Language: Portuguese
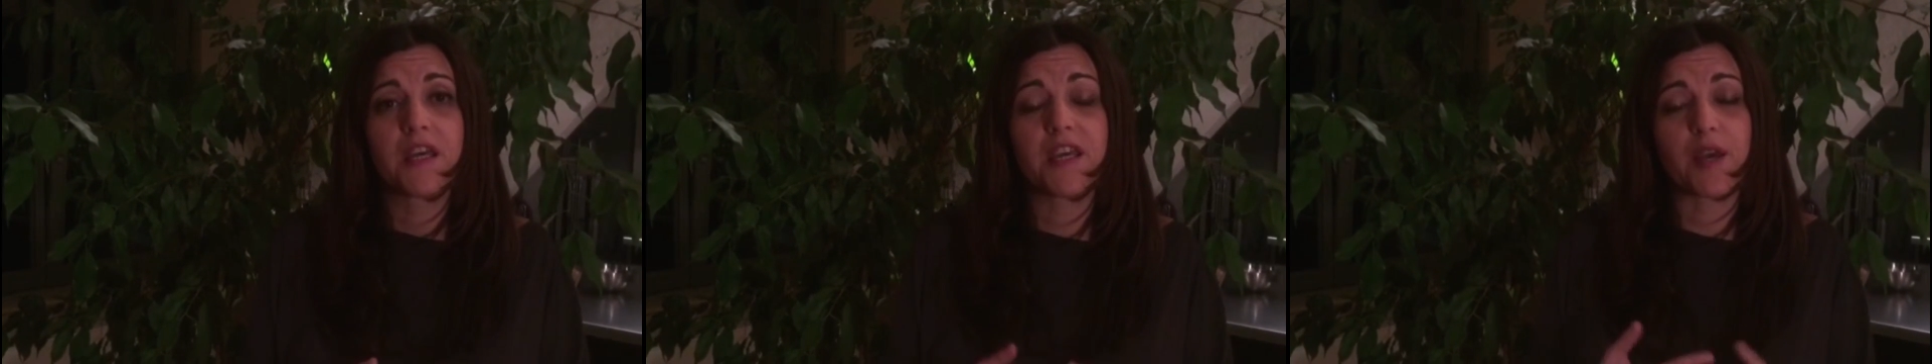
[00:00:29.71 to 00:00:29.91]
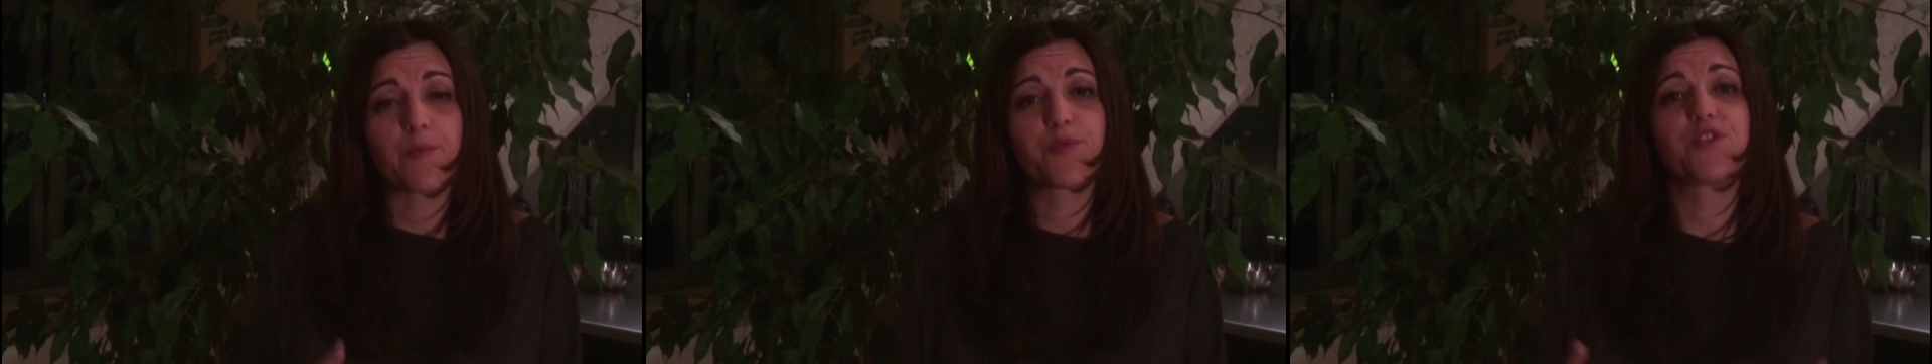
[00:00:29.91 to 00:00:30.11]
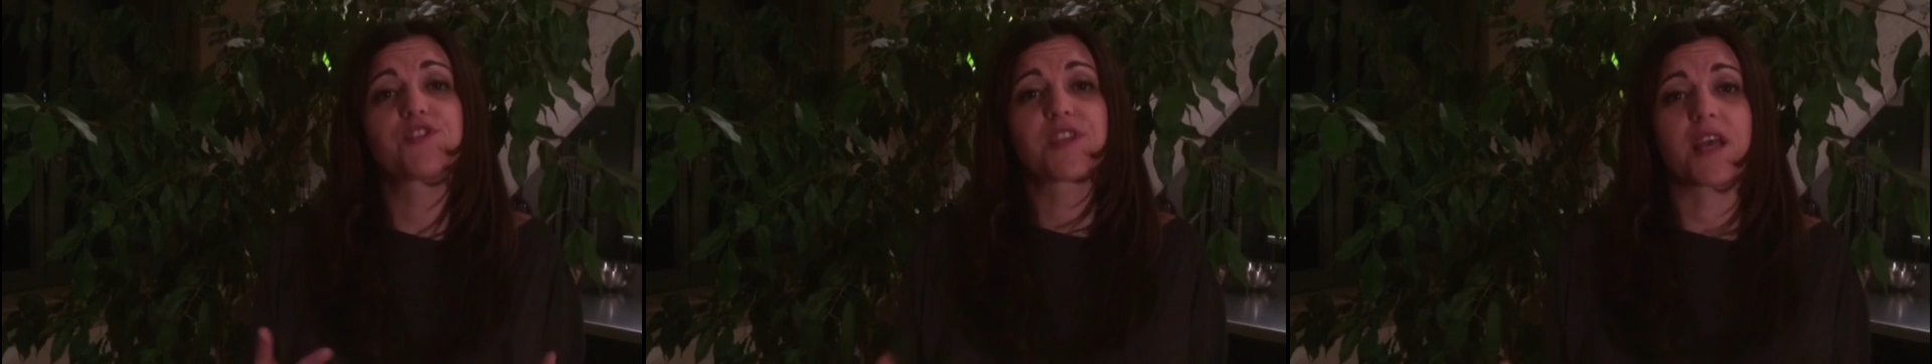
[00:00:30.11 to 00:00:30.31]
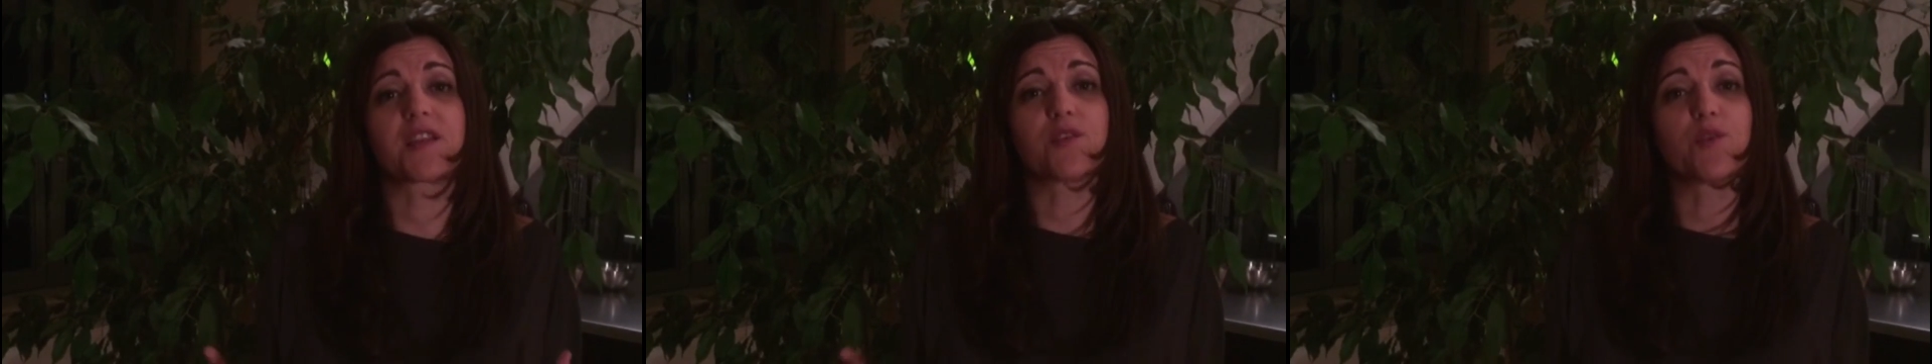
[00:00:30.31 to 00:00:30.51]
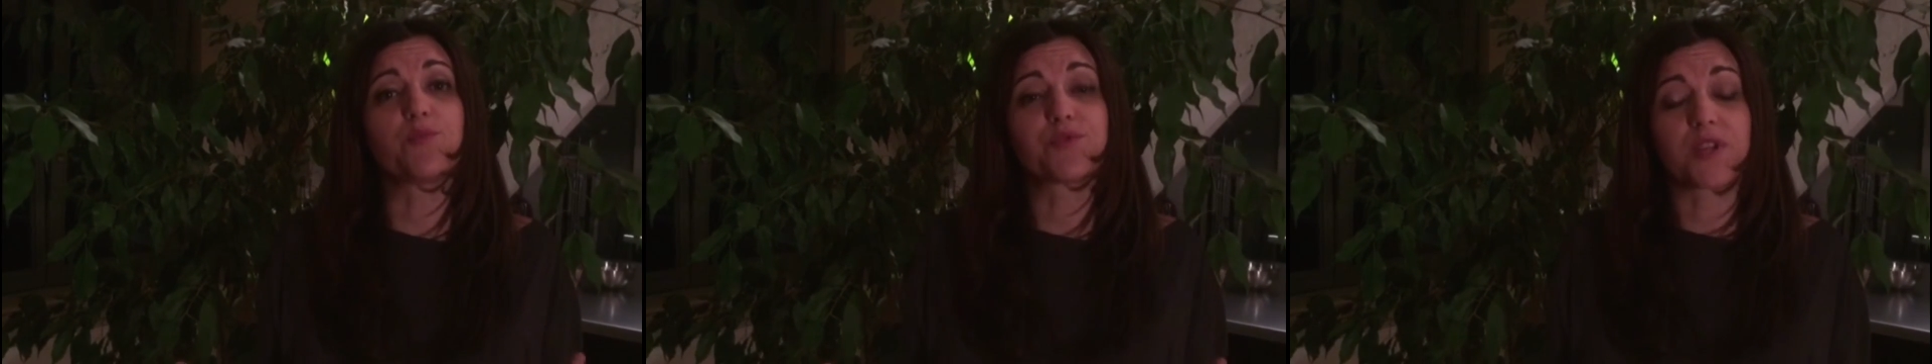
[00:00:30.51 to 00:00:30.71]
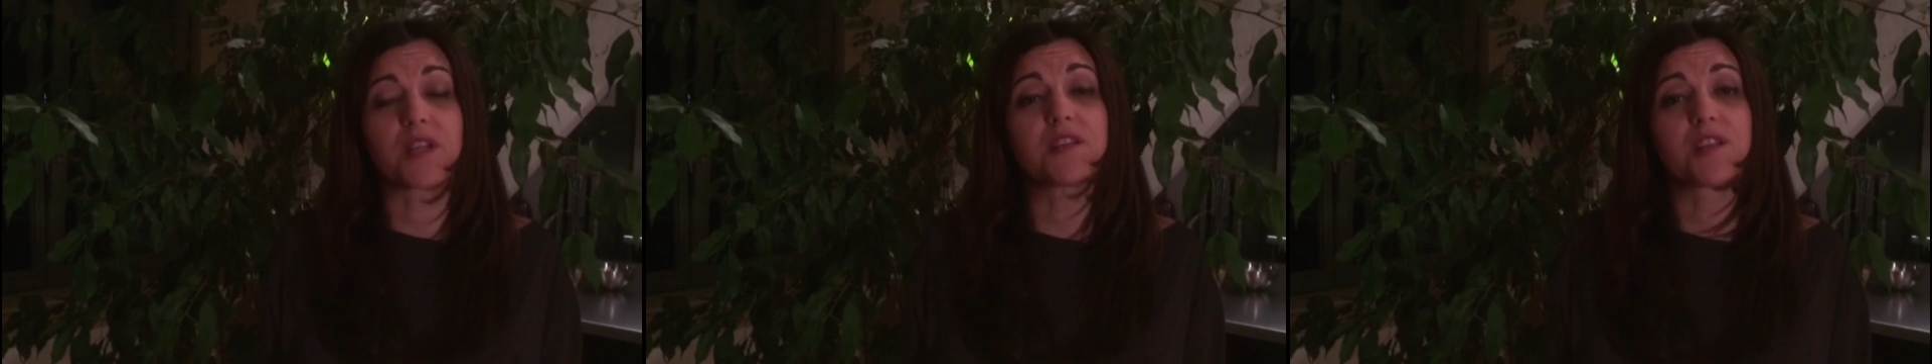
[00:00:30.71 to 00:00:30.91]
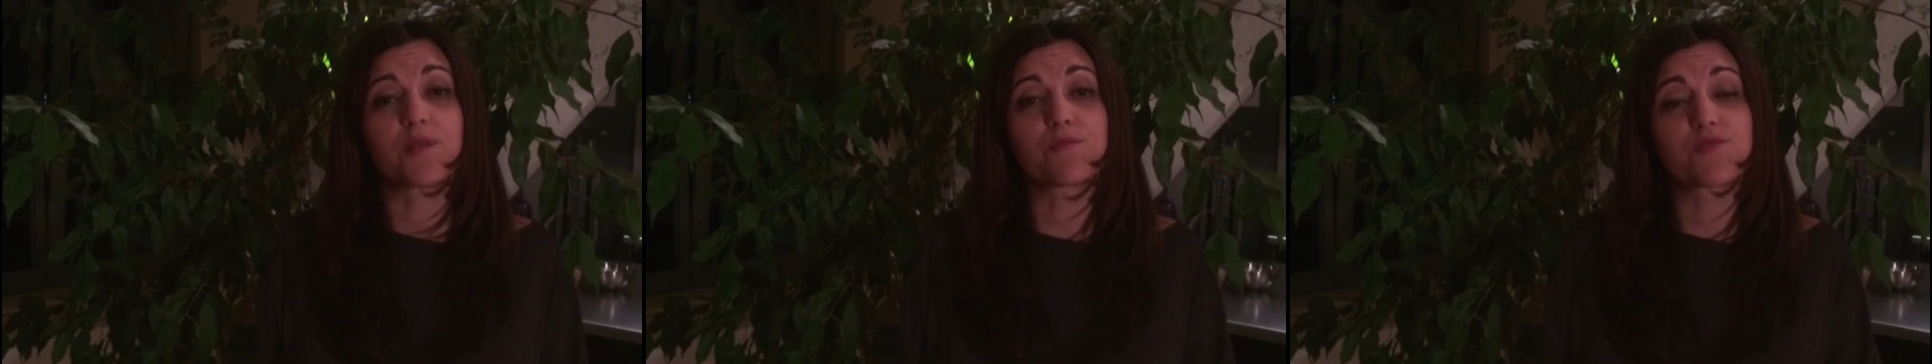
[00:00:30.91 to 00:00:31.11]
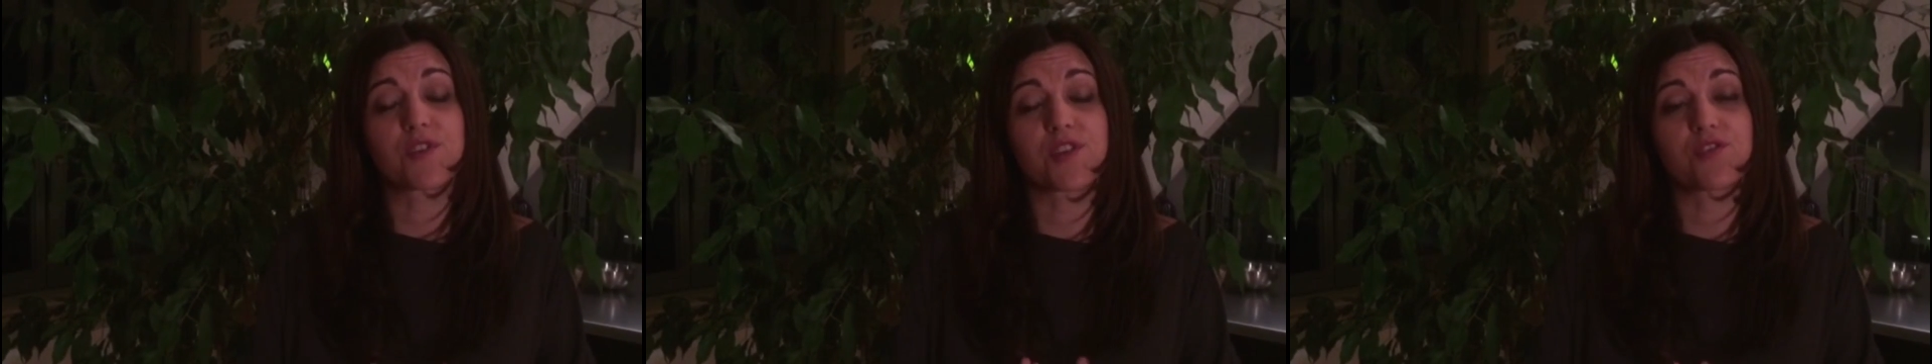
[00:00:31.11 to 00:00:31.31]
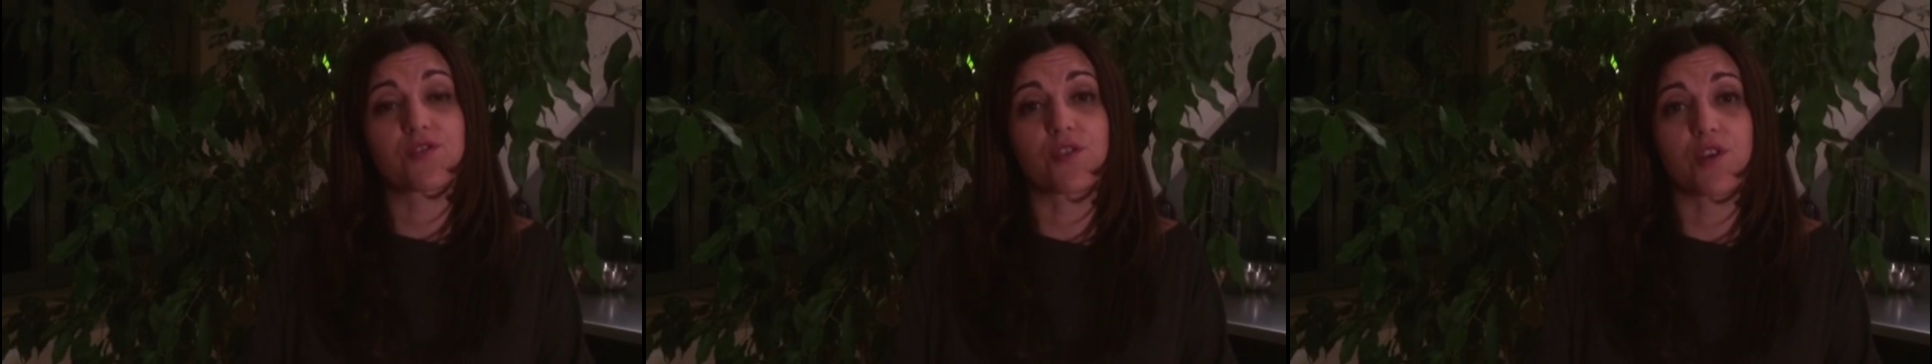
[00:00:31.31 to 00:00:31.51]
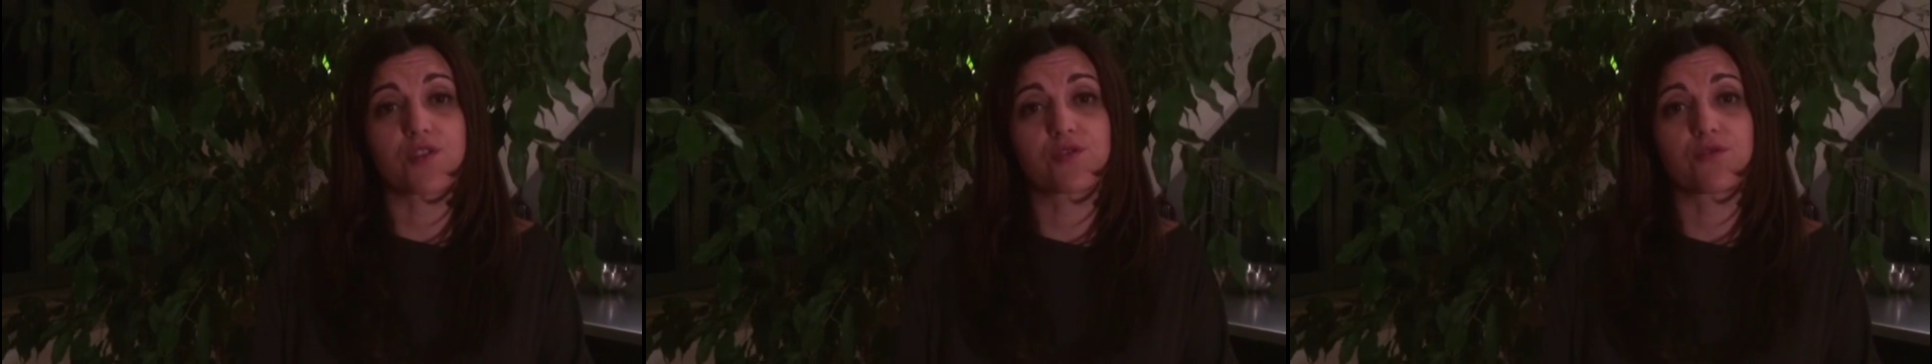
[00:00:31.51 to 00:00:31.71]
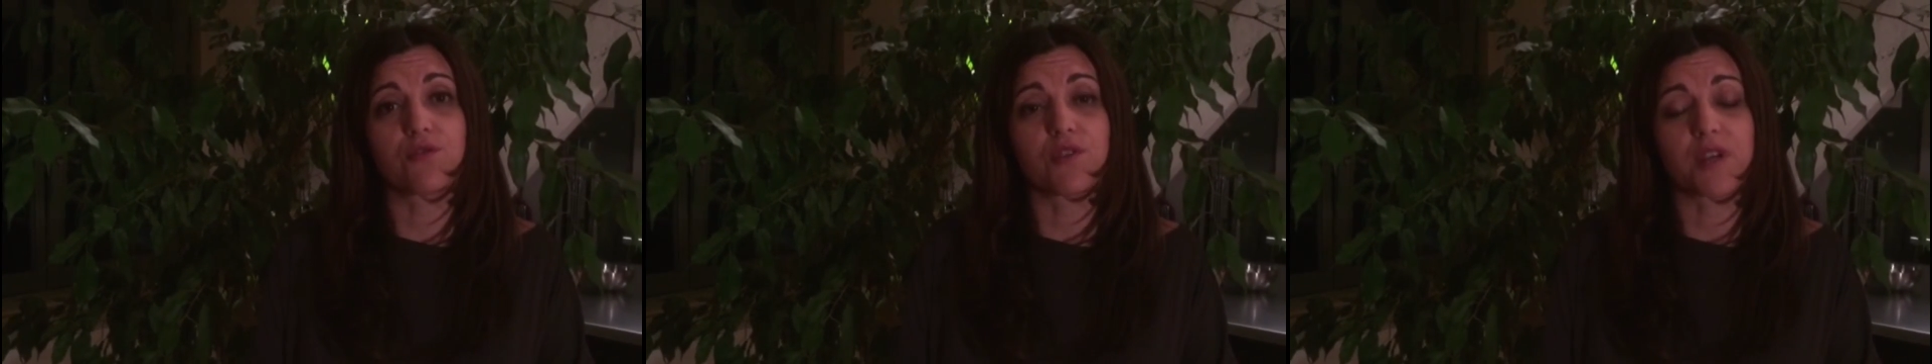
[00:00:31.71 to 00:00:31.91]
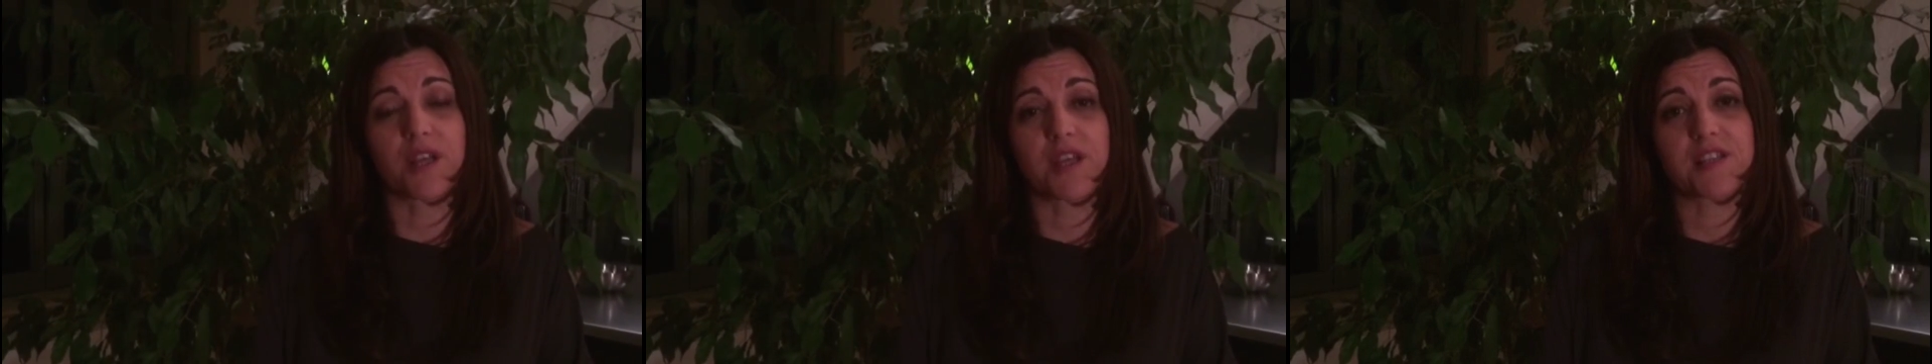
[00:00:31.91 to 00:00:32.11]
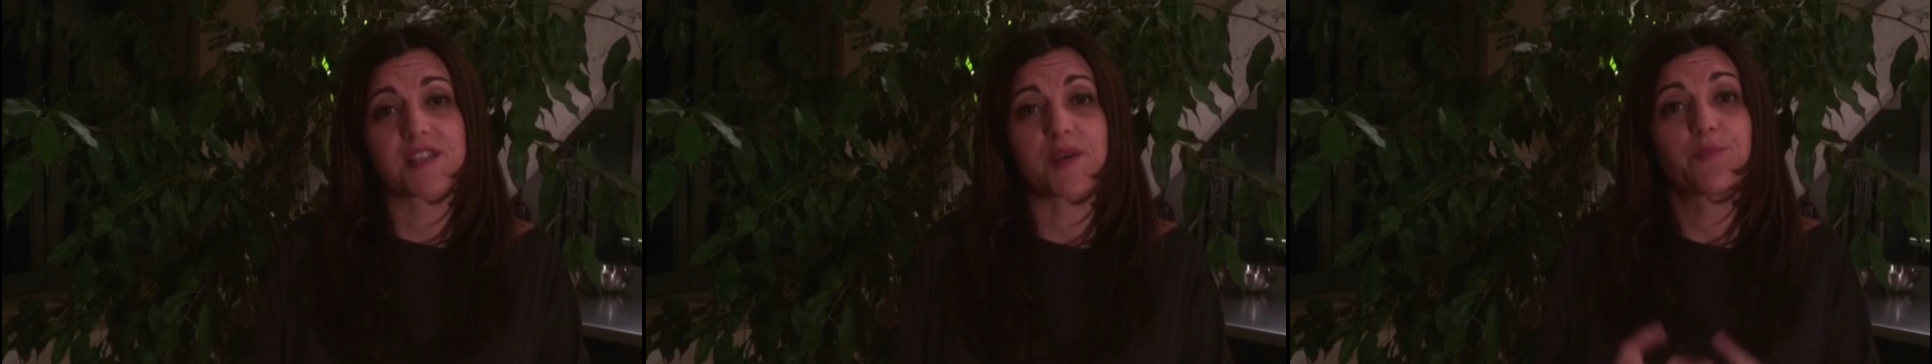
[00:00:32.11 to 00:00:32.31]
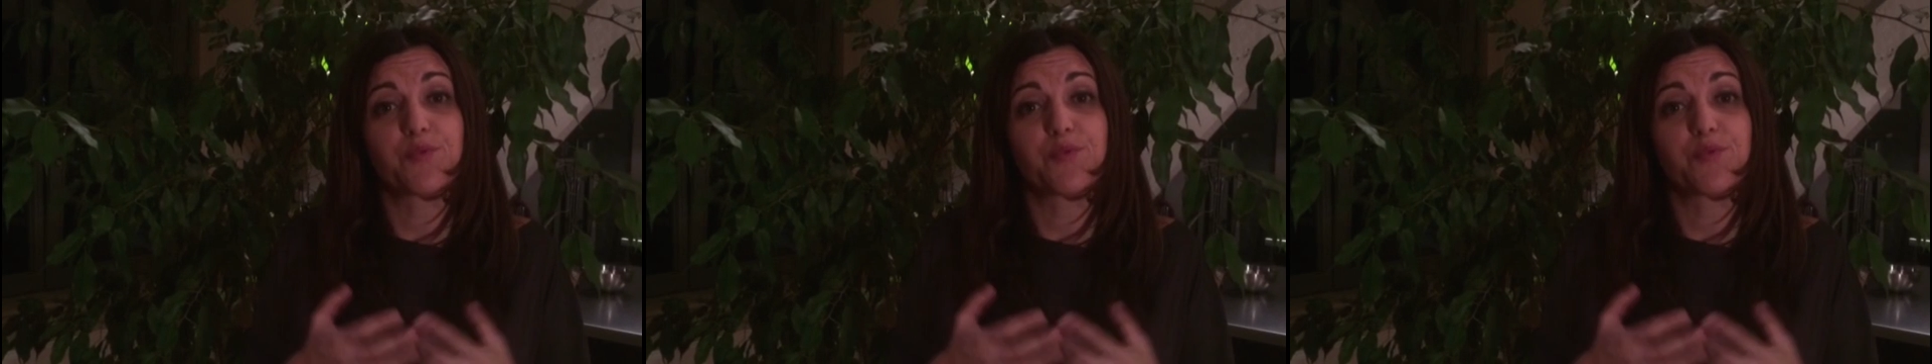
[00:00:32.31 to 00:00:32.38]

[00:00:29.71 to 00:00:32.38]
E é por isso que é tão importante termos este nosso congresso,